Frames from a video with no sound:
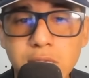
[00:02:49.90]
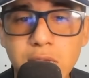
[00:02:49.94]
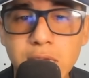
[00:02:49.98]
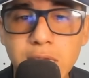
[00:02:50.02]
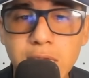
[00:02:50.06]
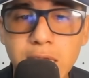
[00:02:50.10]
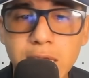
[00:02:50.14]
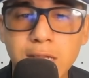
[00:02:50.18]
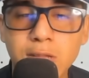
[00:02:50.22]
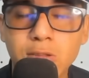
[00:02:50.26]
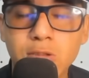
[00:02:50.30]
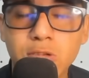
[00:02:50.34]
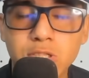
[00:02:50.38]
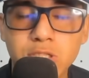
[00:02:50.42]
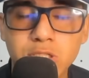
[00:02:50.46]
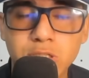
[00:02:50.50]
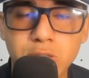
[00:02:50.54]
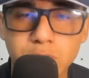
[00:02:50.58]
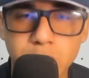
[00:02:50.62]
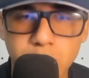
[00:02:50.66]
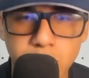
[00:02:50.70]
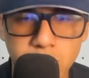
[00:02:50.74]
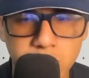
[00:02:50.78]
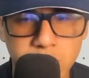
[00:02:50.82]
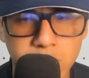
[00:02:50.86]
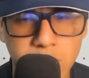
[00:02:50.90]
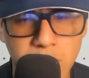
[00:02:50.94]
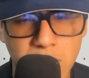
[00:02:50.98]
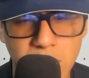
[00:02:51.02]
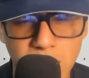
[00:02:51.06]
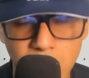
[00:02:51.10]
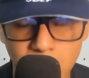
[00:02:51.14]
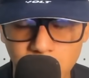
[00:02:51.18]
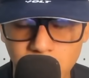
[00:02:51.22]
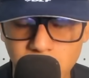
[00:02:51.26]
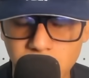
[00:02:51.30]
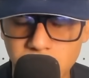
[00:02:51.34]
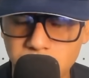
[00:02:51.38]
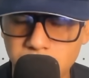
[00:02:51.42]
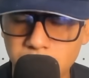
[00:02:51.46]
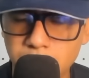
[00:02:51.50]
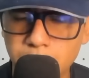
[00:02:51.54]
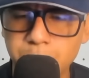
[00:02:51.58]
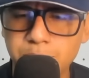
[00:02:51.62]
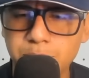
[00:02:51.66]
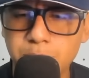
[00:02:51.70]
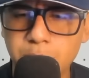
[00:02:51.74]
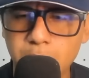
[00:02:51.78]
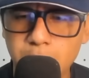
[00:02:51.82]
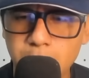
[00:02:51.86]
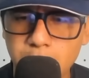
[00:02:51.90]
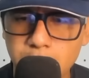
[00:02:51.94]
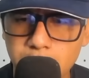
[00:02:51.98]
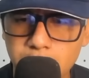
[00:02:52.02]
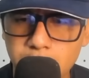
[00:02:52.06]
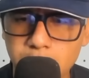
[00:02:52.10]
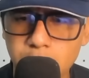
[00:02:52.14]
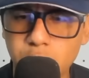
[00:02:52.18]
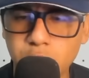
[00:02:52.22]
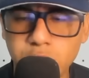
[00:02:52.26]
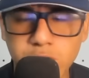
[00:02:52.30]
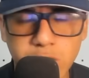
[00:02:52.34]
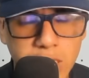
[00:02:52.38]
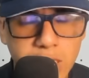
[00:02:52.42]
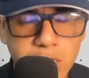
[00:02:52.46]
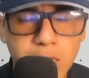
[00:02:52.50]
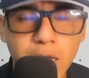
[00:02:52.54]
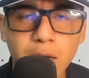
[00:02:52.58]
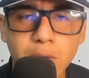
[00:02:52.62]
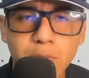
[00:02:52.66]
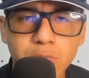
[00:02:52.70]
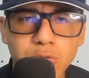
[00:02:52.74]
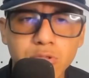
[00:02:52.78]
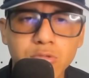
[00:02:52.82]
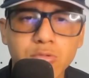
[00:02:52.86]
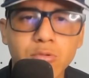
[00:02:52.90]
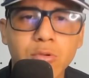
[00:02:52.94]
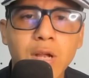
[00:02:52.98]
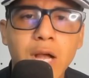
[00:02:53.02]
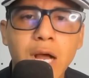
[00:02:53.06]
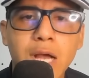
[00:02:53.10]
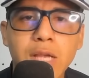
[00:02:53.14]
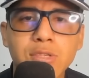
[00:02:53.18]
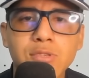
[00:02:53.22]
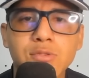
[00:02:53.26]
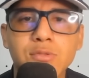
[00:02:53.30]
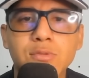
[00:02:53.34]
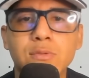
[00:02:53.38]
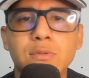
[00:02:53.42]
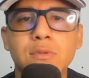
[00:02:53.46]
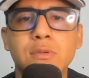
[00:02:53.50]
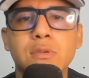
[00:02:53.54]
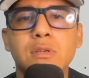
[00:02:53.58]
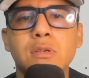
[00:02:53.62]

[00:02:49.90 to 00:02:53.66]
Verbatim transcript: aí é que nós, nós tenhamos, que nós tenhamos, no caso,